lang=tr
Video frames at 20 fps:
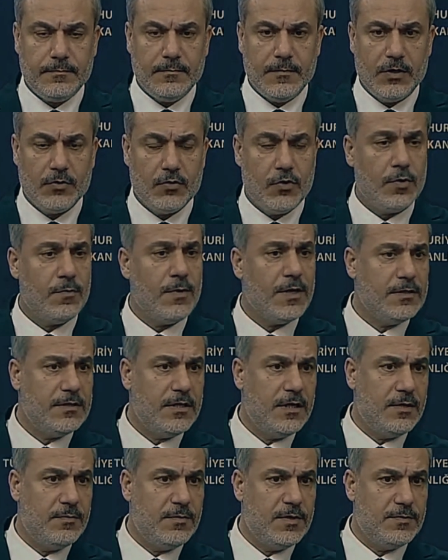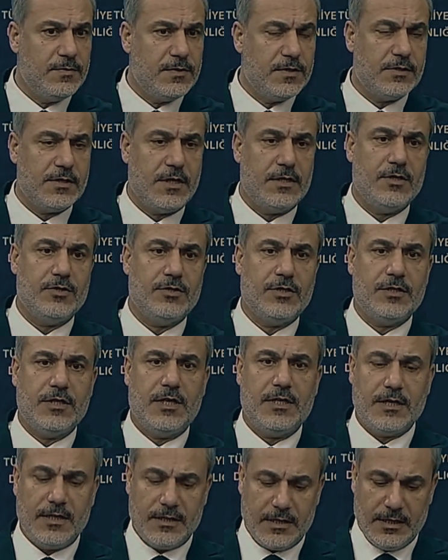görmek istediğimiz bir stratejik
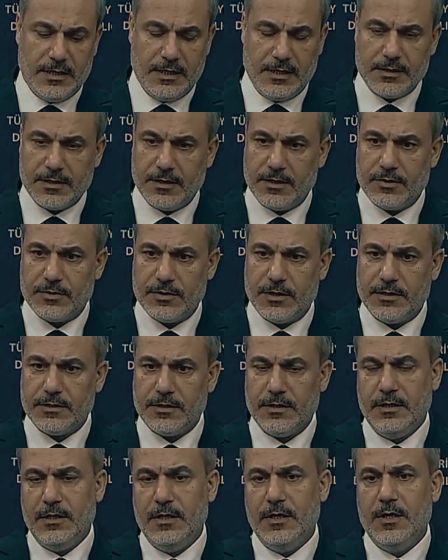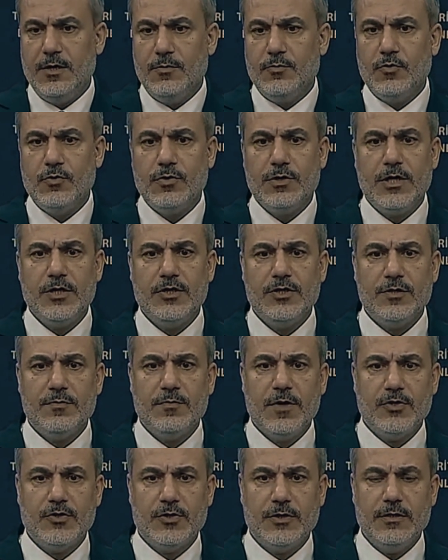denge değil arkadaşlar. Bunu
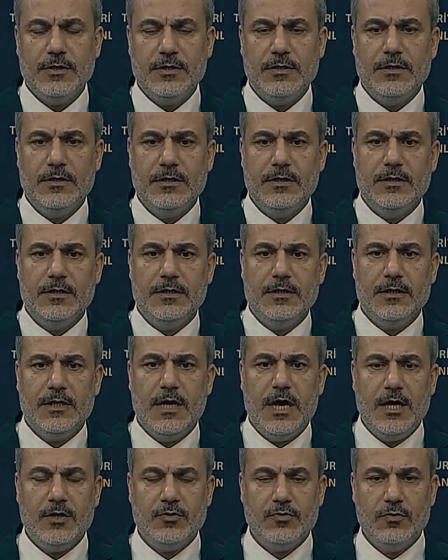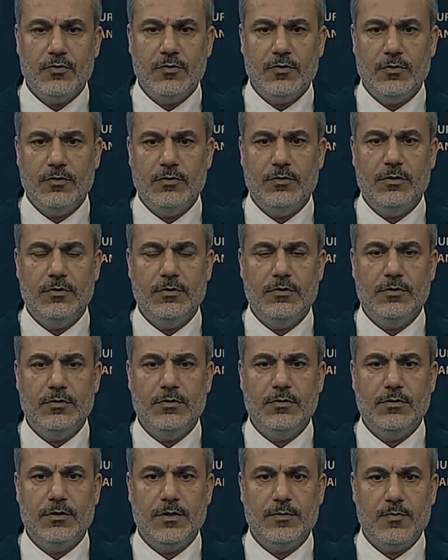değiştirmek için e, her türlü e,
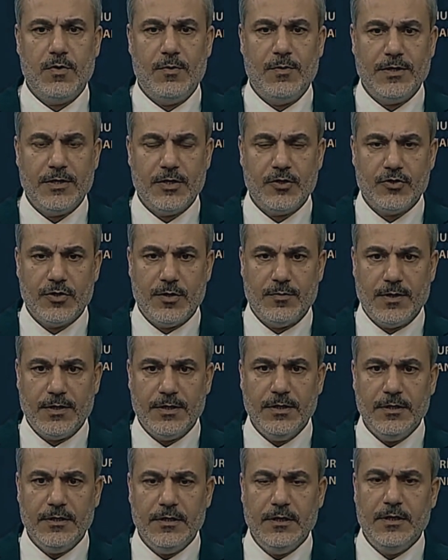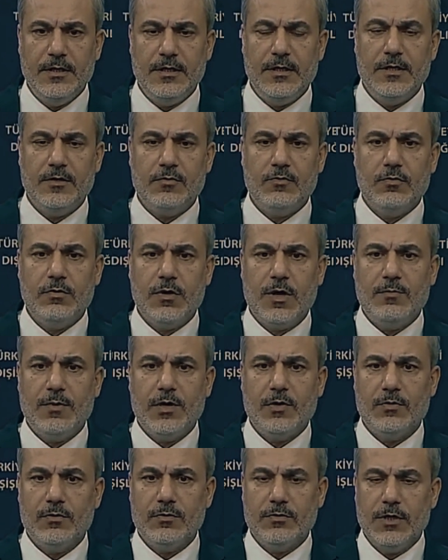diplomatik çabayı e, kullanma
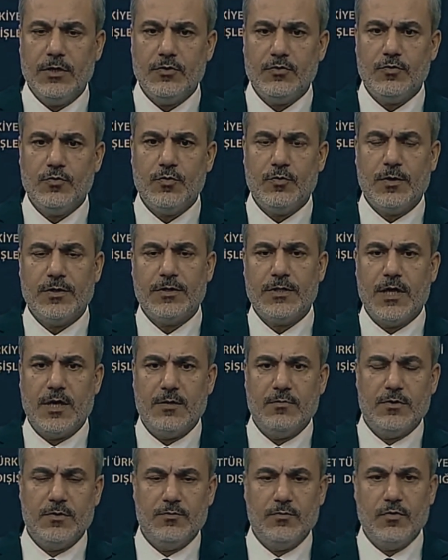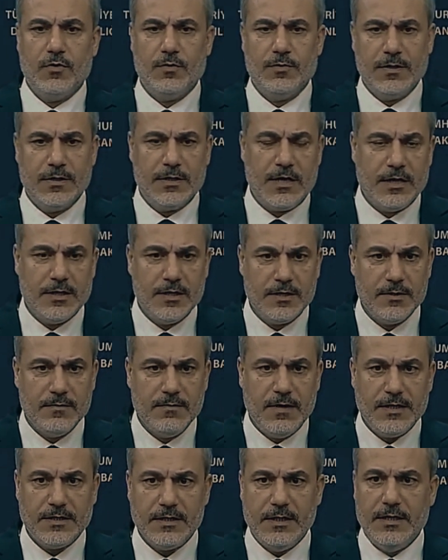yolunda Cumhurbaşkanımızın büyük bir iradesi
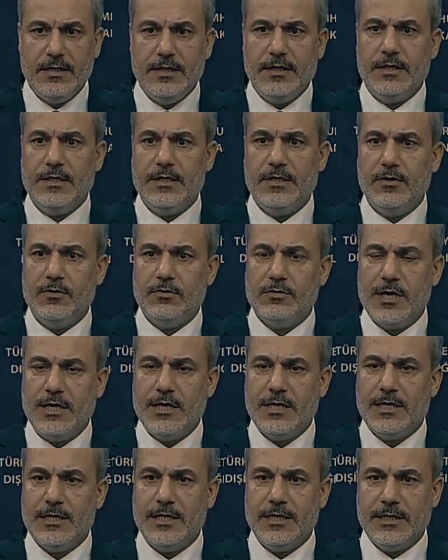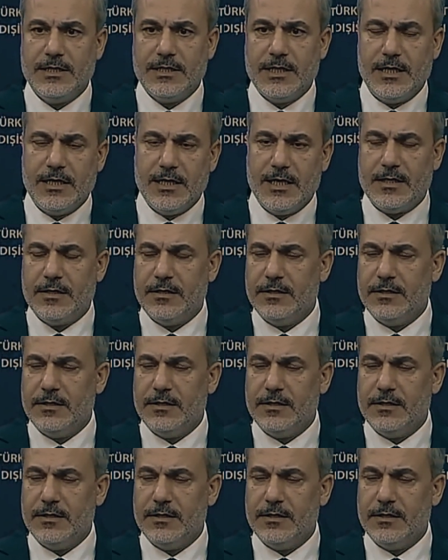var. E, özellikle liderler